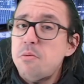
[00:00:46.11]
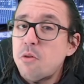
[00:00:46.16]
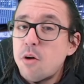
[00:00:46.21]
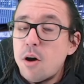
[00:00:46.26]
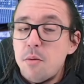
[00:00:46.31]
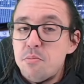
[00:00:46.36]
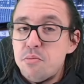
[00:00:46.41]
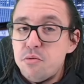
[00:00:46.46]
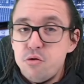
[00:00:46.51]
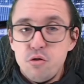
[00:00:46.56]

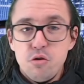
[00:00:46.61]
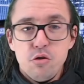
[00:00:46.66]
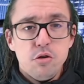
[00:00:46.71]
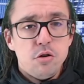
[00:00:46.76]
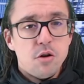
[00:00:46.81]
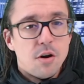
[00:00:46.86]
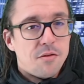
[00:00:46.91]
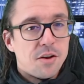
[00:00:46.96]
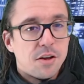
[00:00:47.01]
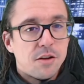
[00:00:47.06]
rapide,
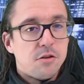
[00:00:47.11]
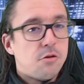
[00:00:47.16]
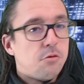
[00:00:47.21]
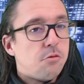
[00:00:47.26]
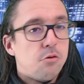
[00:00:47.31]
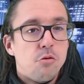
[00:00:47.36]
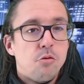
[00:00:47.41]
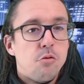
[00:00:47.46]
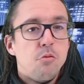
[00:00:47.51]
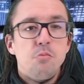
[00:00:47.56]
avec
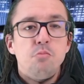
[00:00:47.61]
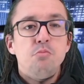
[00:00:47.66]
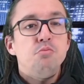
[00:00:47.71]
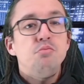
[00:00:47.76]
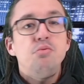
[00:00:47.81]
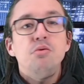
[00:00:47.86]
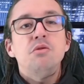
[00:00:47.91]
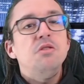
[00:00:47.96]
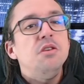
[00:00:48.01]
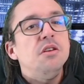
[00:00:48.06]
des
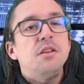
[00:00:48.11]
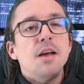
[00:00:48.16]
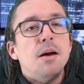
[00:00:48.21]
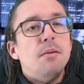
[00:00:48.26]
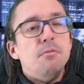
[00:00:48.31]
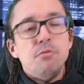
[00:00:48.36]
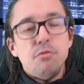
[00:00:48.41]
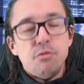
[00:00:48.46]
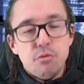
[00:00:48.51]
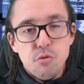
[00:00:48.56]
petits
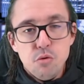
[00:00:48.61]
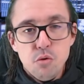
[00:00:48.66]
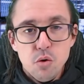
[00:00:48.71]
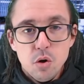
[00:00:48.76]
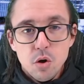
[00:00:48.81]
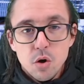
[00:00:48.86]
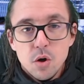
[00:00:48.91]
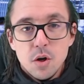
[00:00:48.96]
thèmes vus.